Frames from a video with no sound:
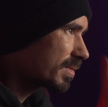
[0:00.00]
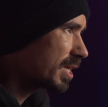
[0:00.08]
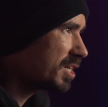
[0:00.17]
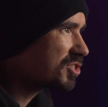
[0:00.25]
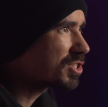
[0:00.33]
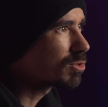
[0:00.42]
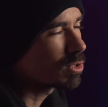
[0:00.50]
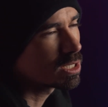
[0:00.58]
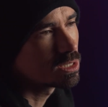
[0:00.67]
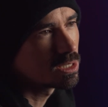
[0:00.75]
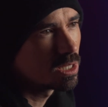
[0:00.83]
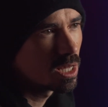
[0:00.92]
esta
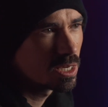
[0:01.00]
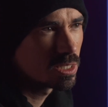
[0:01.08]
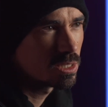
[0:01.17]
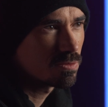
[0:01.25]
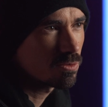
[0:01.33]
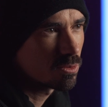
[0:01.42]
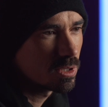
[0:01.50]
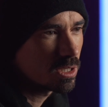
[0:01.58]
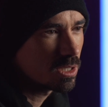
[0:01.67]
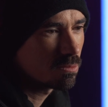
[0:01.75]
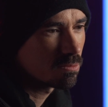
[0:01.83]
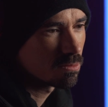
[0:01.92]
corrente de ideias
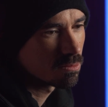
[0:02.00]
influencia-me.